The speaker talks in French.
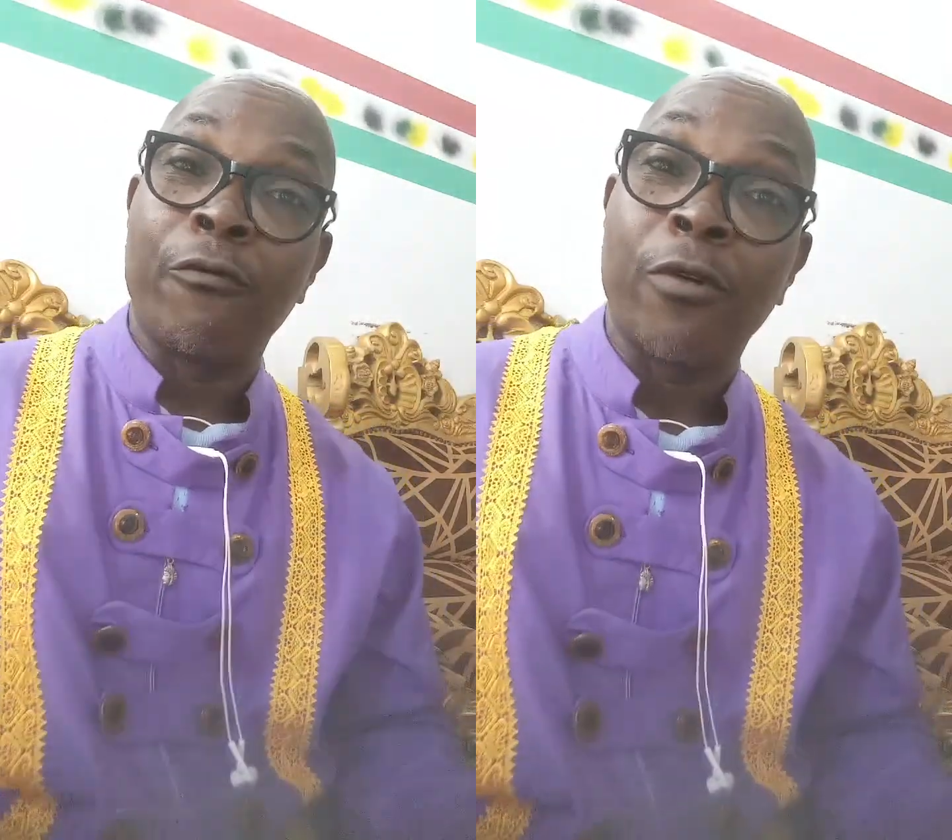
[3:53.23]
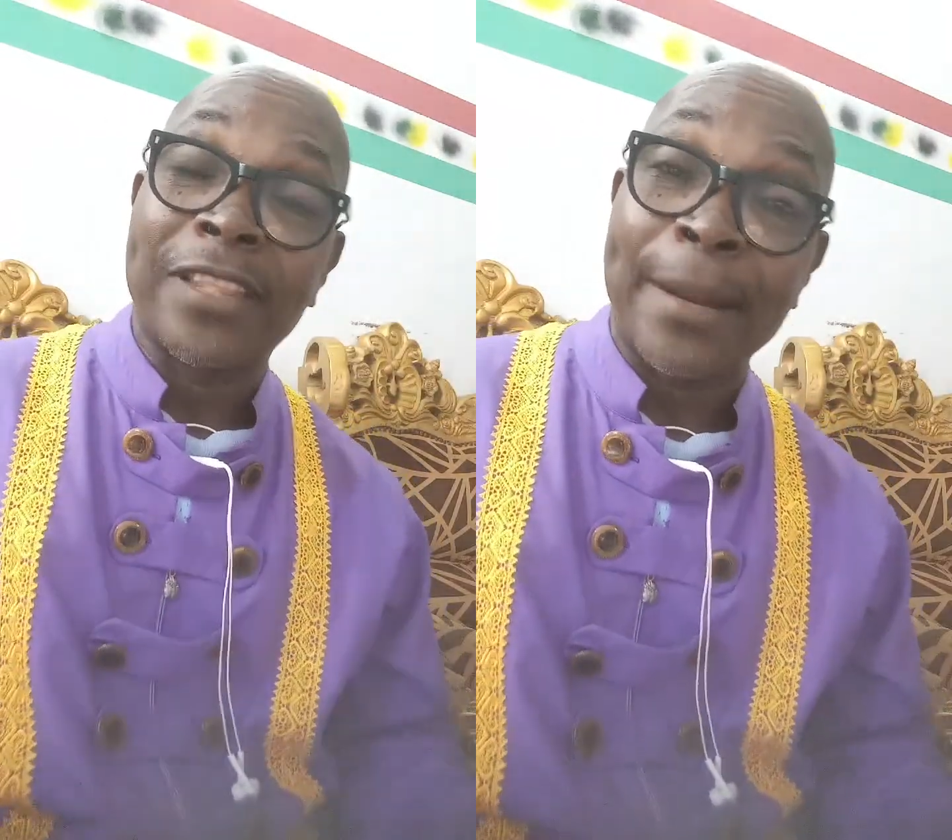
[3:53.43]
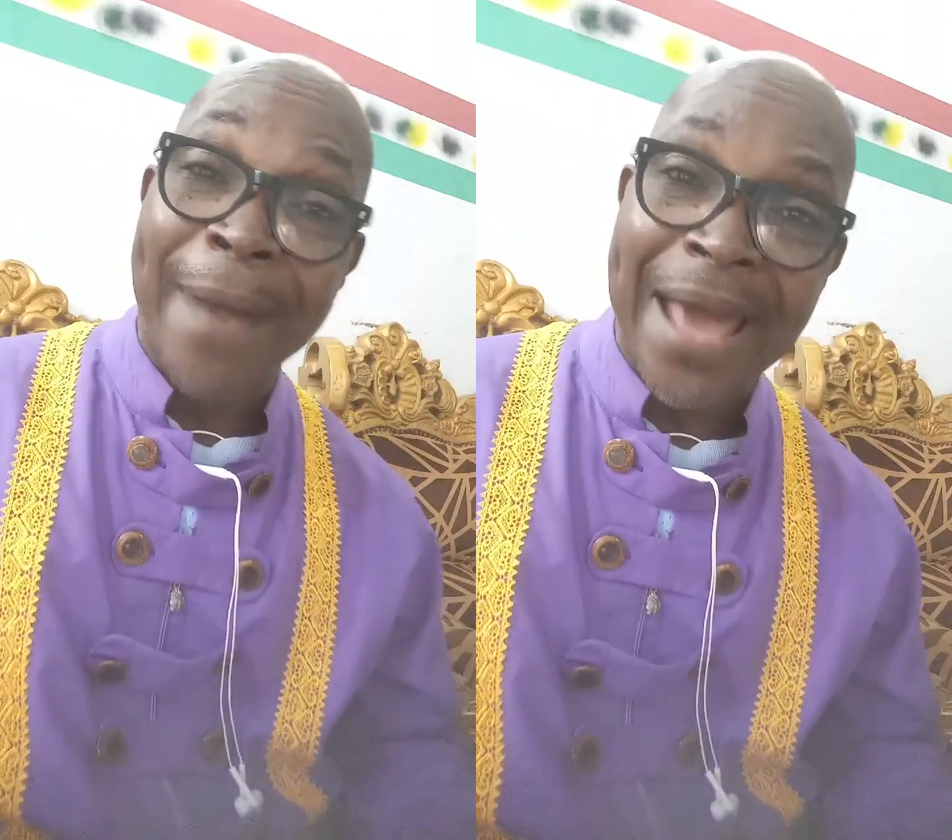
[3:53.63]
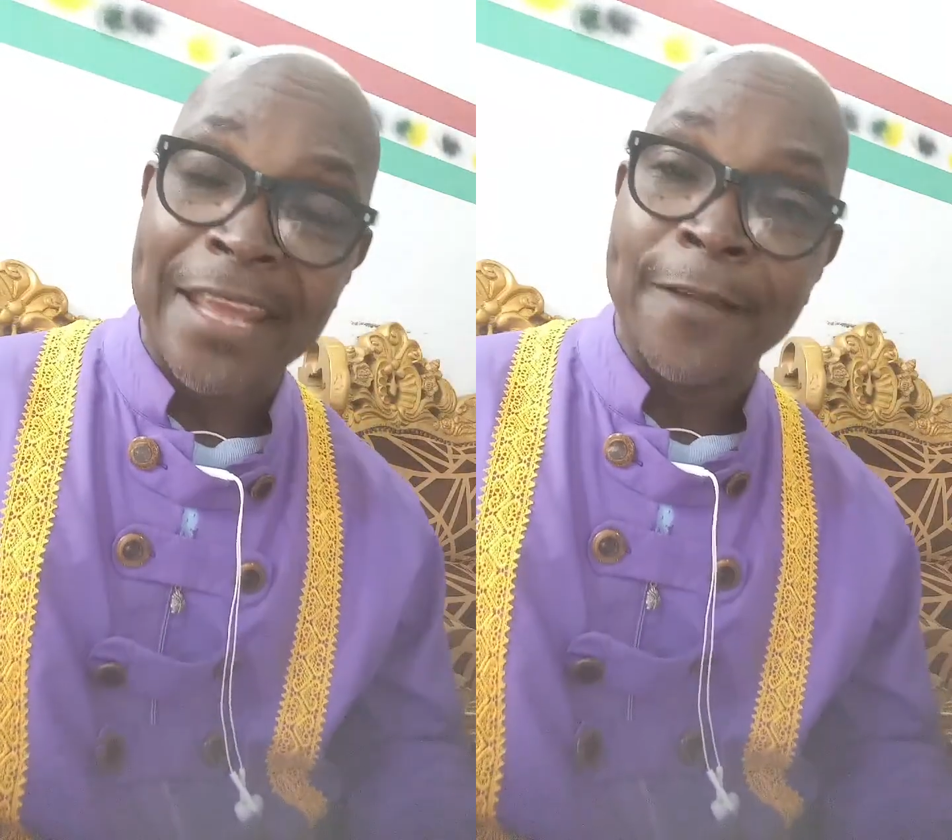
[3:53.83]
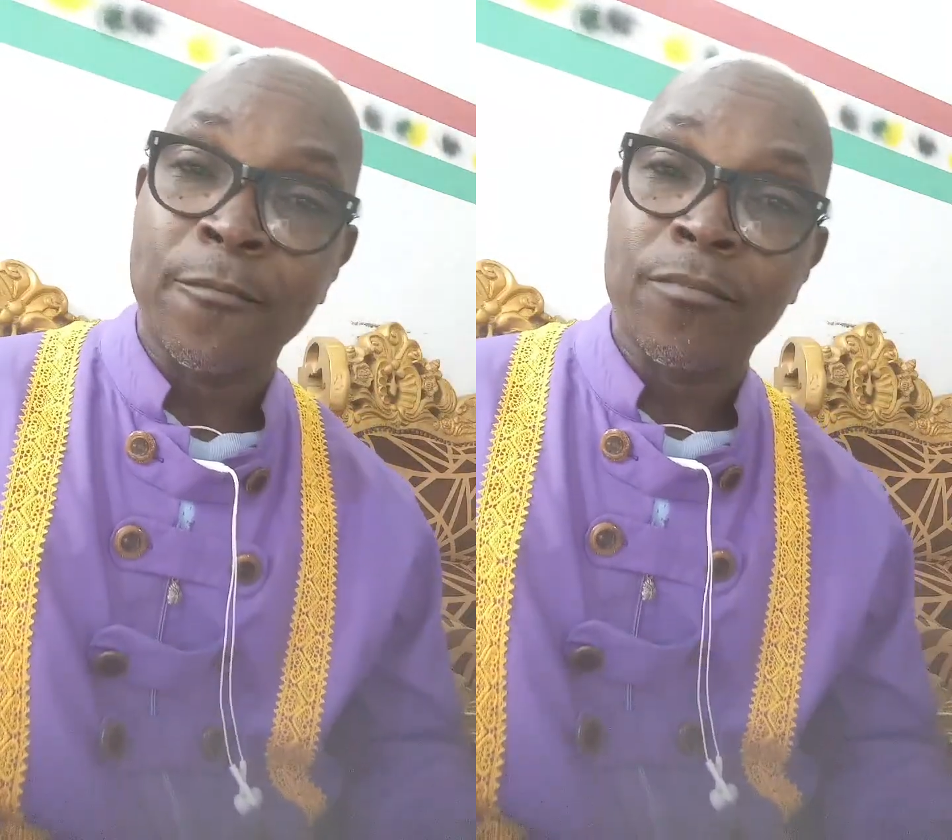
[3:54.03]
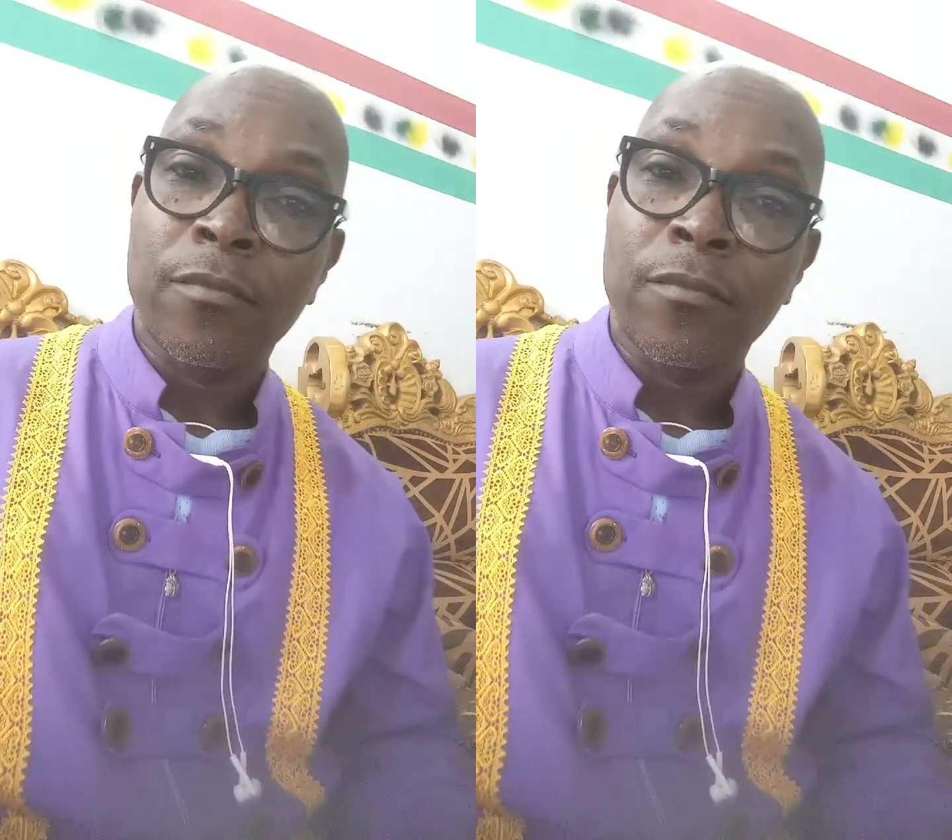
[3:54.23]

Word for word: votre mari.